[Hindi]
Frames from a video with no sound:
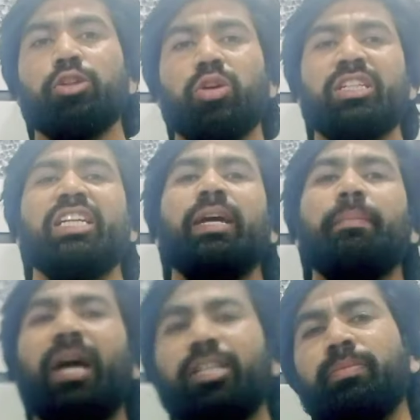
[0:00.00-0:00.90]
तो
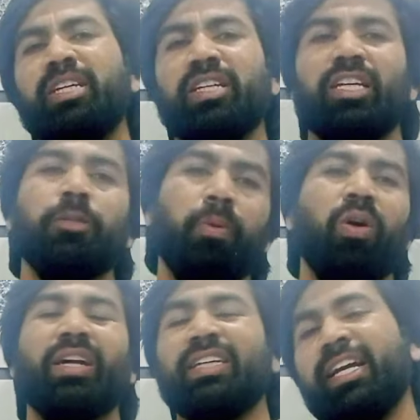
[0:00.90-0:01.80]
इसलिए मार्च में इस
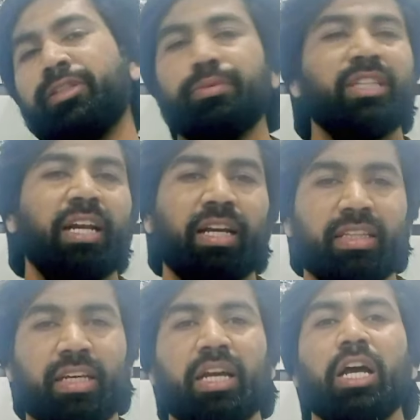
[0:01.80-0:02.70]
प्रोडक्ट के एग्जीबिशन
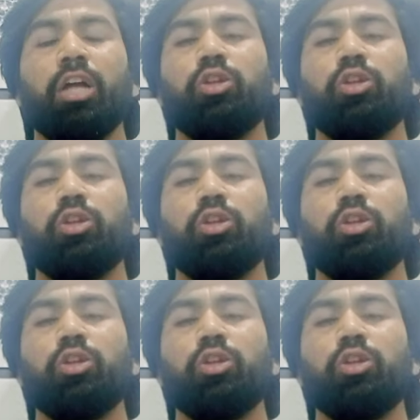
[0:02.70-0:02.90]
लगते हैं